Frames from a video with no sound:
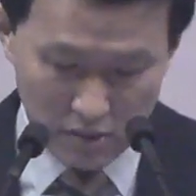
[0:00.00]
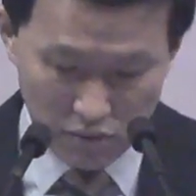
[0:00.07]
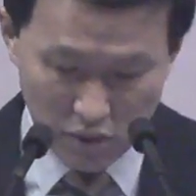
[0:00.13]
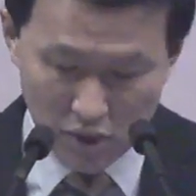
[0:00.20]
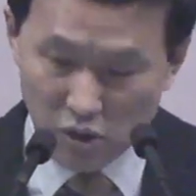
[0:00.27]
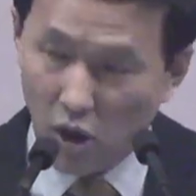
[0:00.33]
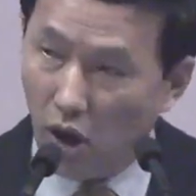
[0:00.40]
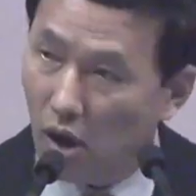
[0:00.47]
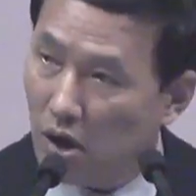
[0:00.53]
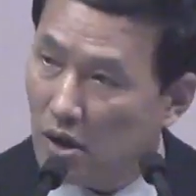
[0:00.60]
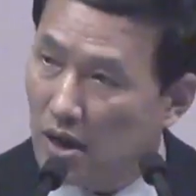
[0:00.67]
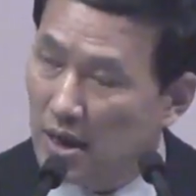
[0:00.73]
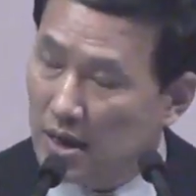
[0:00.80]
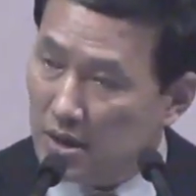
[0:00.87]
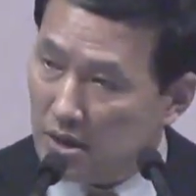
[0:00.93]
우리가
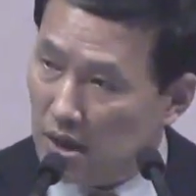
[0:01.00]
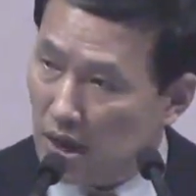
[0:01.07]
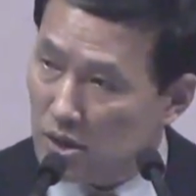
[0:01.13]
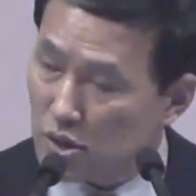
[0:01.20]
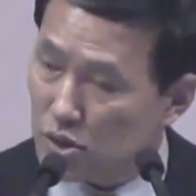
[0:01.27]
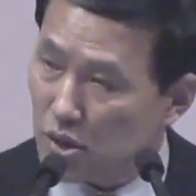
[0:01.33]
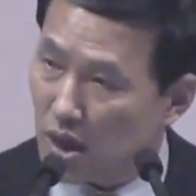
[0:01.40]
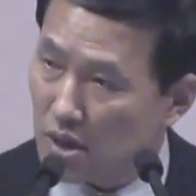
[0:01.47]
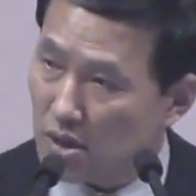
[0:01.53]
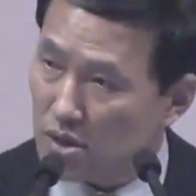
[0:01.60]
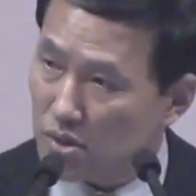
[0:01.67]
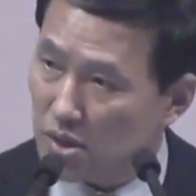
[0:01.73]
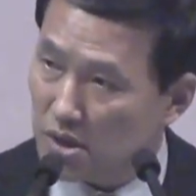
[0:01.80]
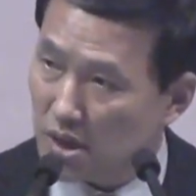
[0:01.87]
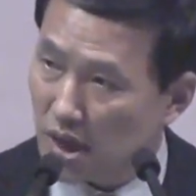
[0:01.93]
더 예수가
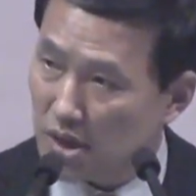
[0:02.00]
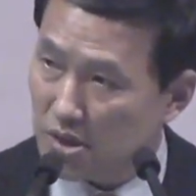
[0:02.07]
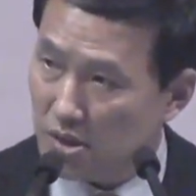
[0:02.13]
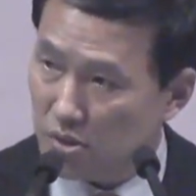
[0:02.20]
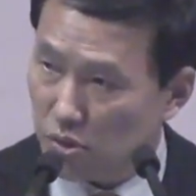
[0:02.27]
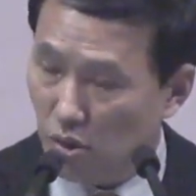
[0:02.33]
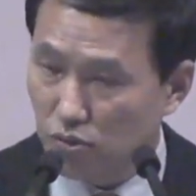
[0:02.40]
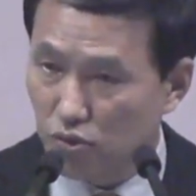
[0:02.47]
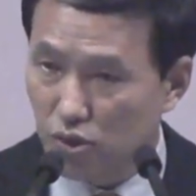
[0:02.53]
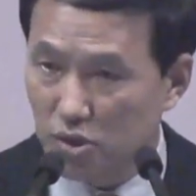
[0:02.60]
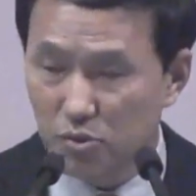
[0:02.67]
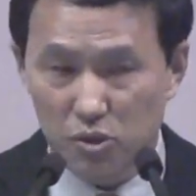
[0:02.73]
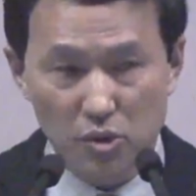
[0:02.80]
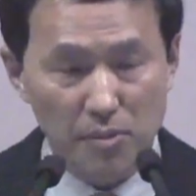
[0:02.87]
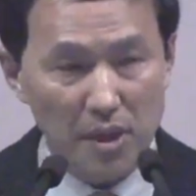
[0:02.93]
그리스도 사실을 더
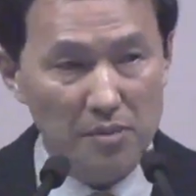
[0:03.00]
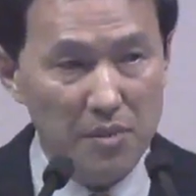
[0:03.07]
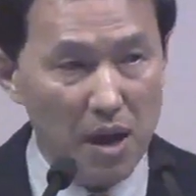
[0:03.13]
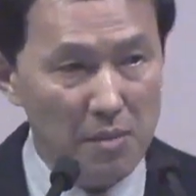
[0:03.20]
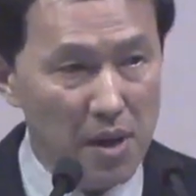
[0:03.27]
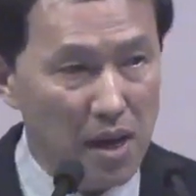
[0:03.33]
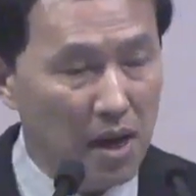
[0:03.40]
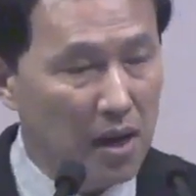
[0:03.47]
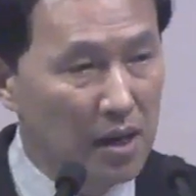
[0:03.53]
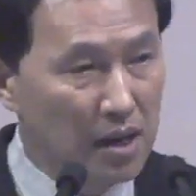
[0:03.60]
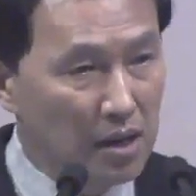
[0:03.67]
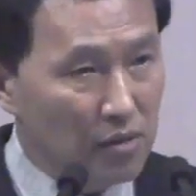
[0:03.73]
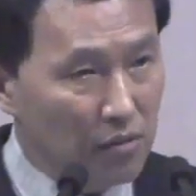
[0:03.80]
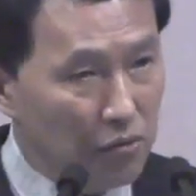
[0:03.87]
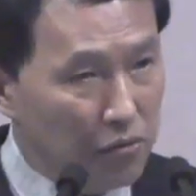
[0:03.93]
누림으로 말미암아
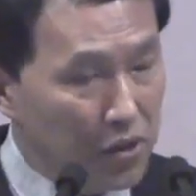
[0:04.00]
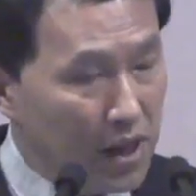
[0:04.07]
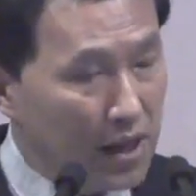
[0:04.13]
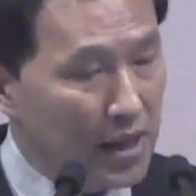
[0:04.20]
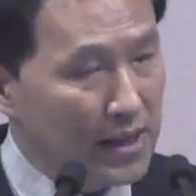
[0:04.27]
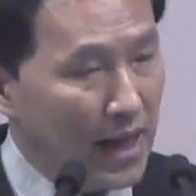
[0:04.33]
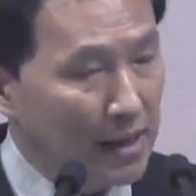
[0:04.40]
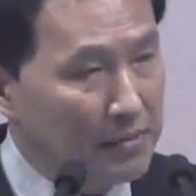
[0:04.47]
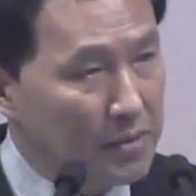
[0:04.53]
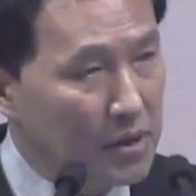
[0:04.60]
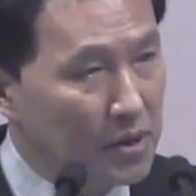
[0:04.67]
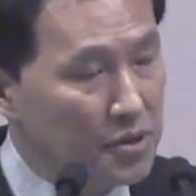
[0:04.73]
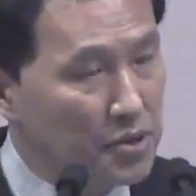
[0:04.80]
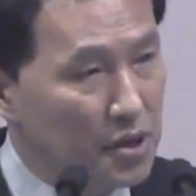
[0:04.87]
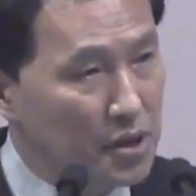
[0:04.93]
우리에게
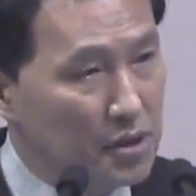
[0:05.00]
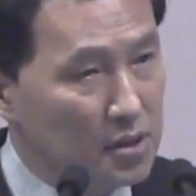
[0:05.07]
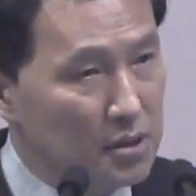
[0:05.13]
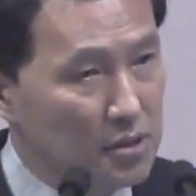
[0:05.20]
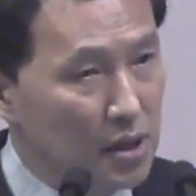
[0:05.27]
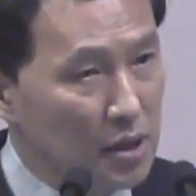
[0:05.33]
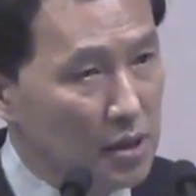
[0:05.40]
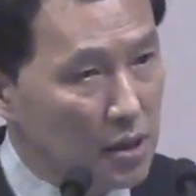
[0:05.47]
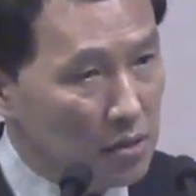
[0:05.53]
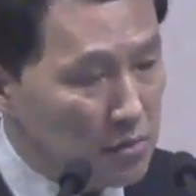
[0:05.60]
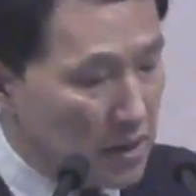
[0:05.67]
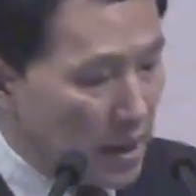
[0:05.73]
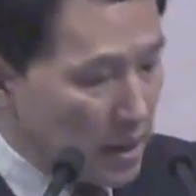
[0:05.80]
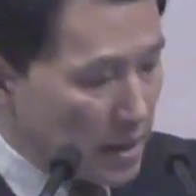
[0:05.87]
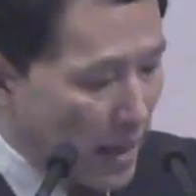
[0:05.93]
남겨져 있는
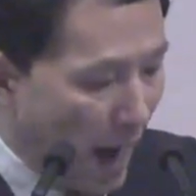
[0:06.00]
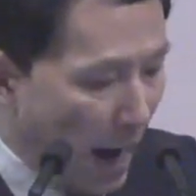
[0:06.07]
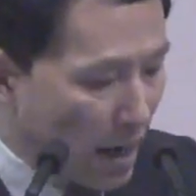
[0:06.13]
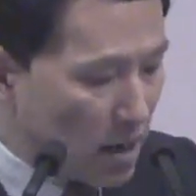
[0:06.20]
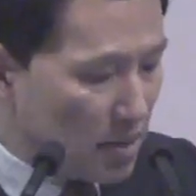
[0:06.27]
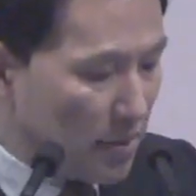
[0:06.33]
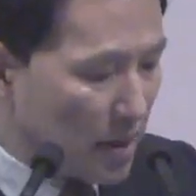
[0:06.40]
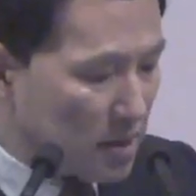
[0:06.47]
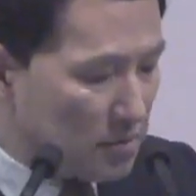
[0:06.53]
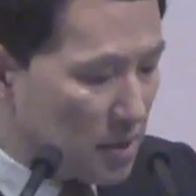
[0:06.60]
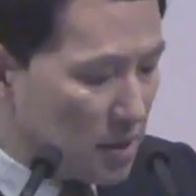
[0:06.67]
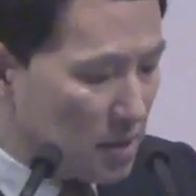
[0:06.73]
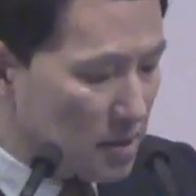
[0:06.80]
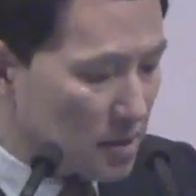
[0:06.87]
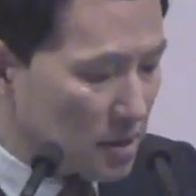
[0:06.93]
여러분 약을
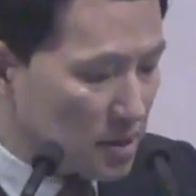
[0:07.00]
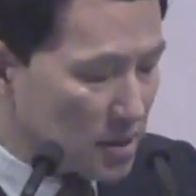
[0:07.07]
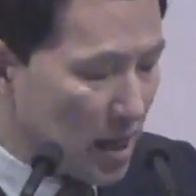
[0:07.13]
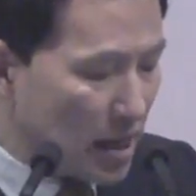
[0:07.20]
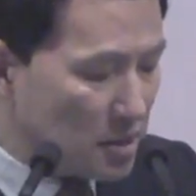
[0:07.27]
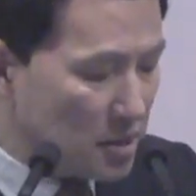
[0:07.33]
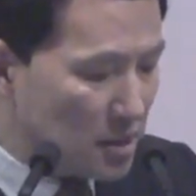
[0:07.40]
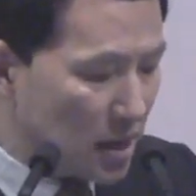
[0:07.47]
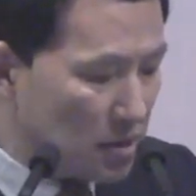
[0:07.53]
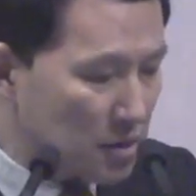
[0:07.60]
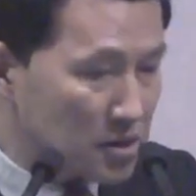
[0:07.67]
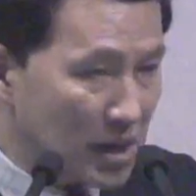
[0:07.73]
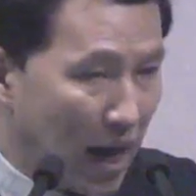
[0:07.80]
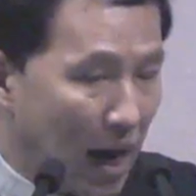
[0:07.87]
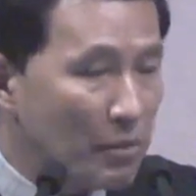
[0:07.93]
바르면 상처난
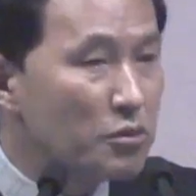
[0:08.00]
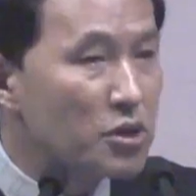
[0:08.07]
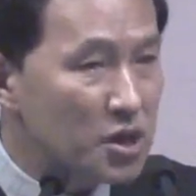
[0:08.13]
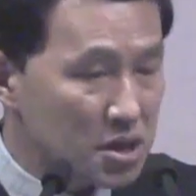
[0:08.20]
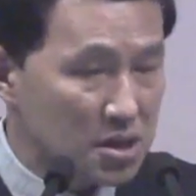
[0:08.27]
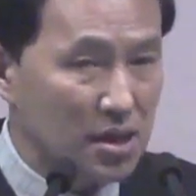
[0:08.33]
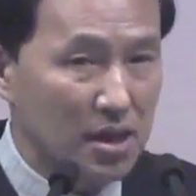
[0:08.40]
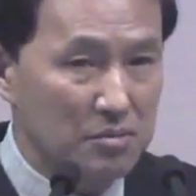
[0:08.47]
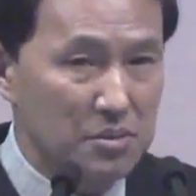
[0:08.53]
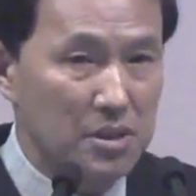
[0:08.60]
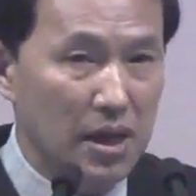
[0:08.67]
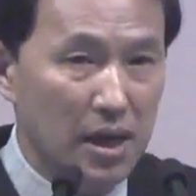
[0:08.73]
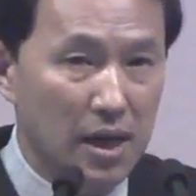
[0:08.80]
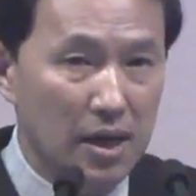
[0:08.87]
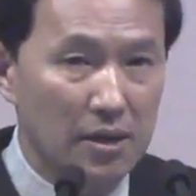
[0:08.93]
것이 아물기
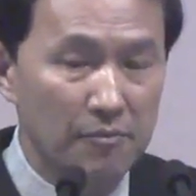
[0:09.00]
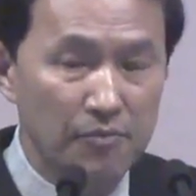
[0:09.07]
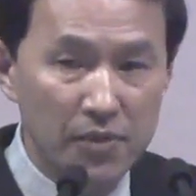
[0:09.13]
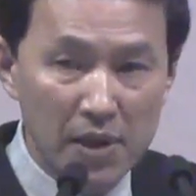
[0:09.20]
시작합니다.